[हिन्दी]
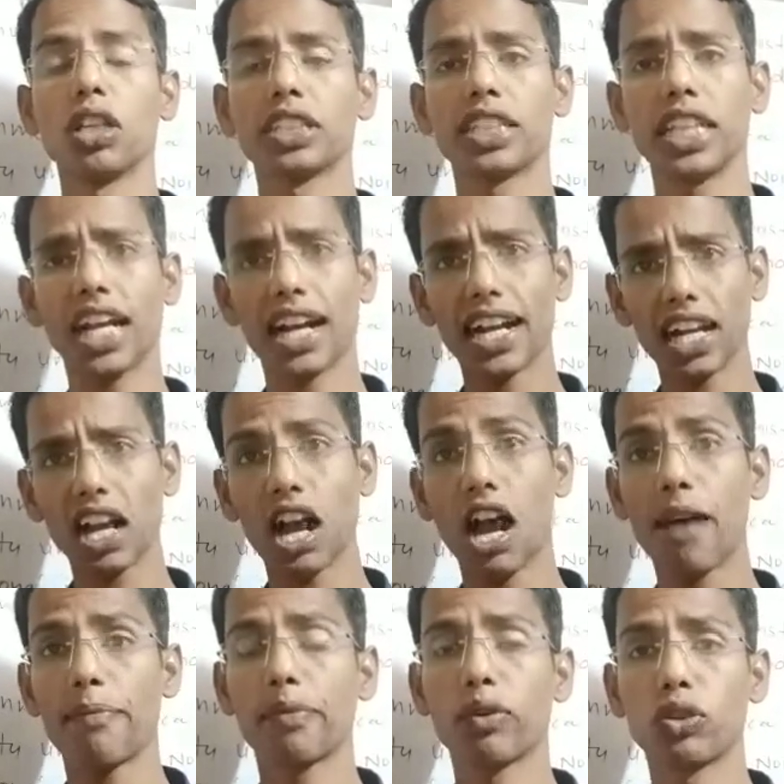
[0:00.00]
कि अगर
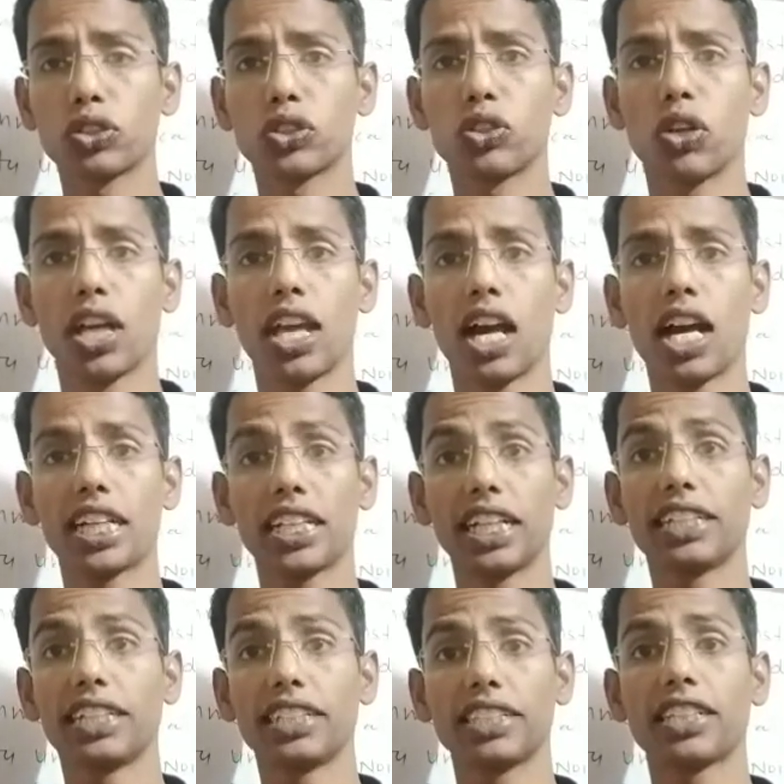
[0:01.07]
आप लोग जो है आई आई
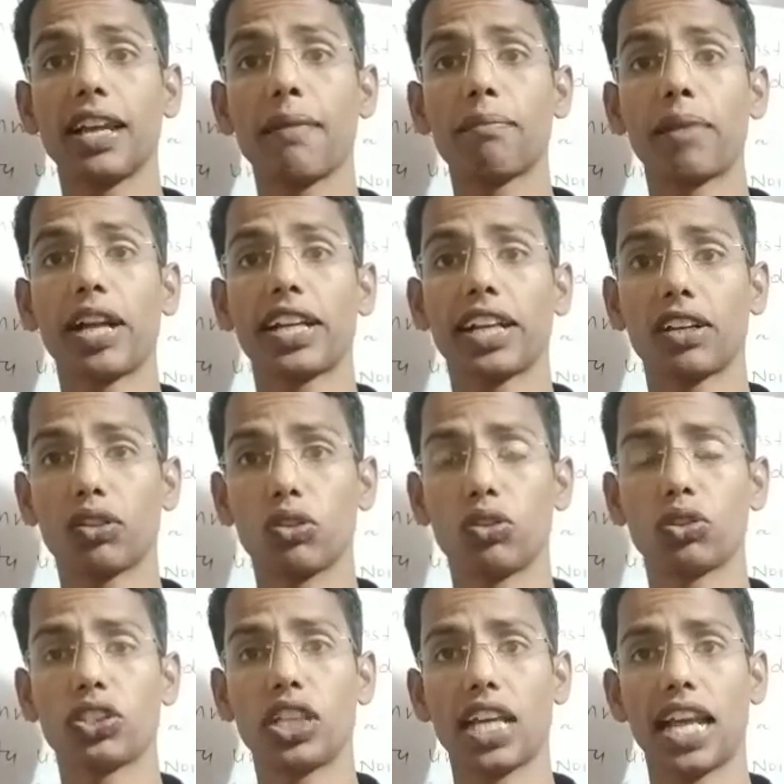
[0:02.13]
टी जैम
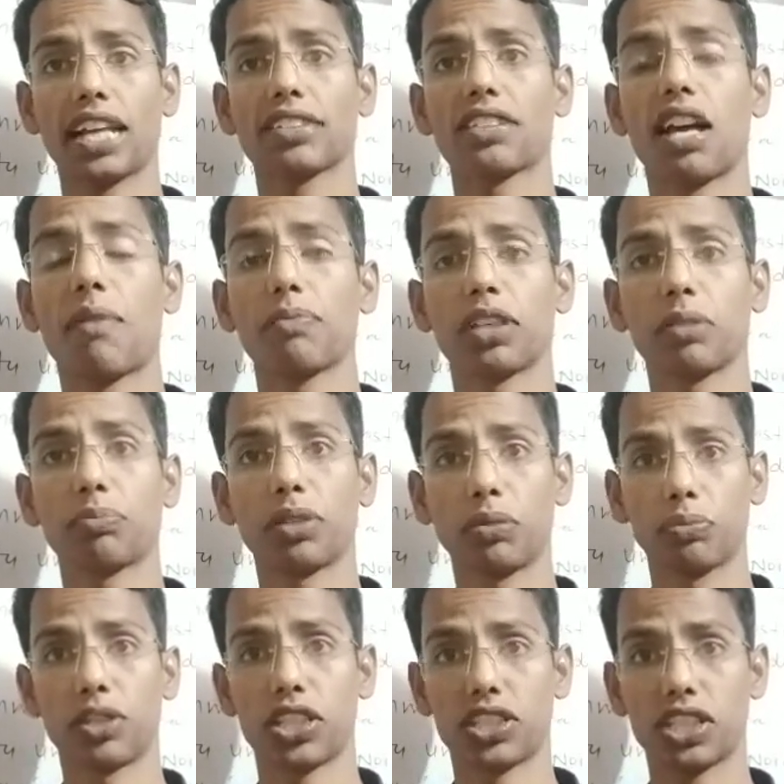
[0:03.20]
बायोटेक्नोलॉजी एग्जाम की
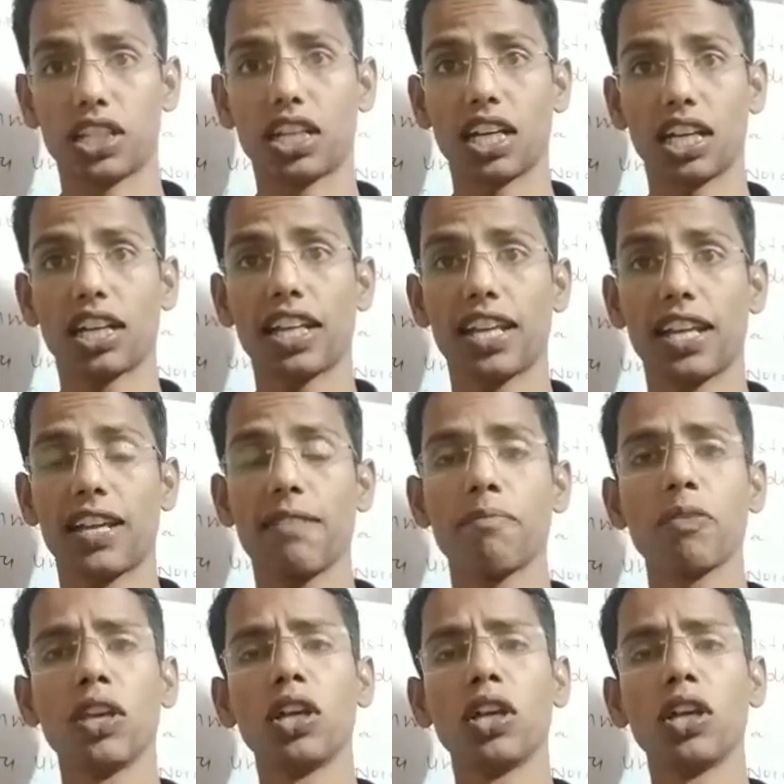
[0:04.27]
प्रिपरेशन कर रहे हैं